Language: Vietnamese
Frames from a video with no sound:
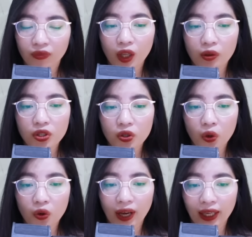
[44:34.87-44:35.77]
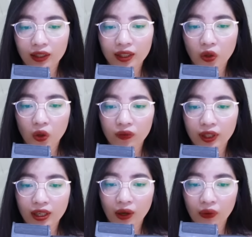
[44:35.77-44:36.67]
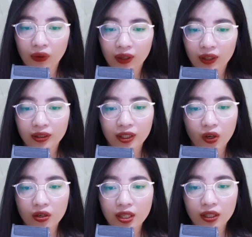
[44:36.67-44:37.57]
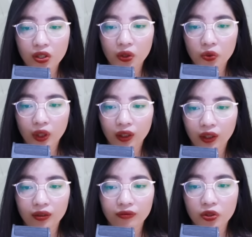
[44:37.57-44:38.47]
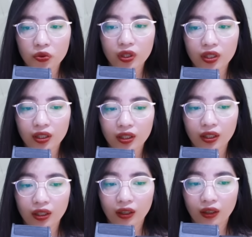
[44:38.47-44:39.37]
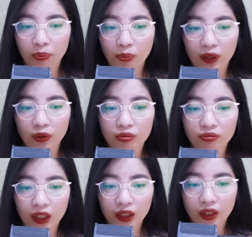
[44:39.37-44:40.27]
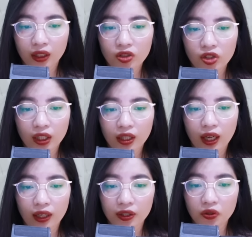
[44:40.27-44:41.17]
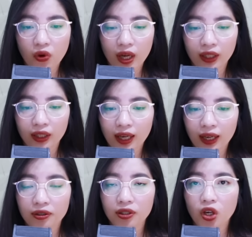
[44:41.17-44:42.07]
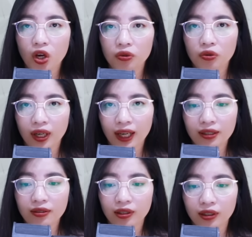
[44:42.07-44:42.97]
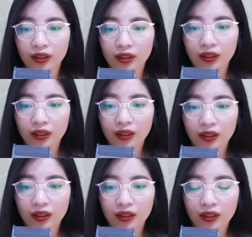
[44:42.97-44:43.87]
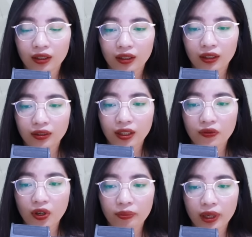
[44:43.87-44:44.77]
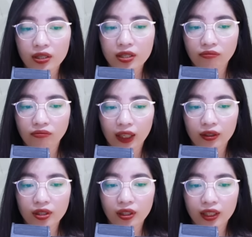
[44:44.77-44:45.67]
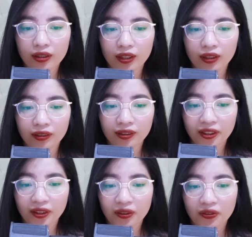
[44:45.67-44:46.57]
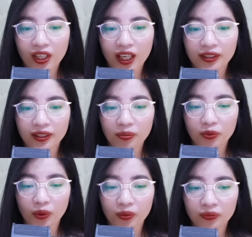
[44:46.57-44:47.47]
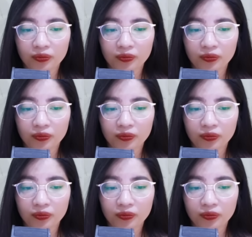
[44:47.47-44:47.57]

Nếu như cô và anh ly hôn với nhau thì có rất nhiều chuyện cần phải suy nghĩ. Mà đúng nhất chính là liên quan đến hai đứa con của hai người. Thấy vợ mình trầm mặc chưa lên tiếng, Phi lại tiếp tục.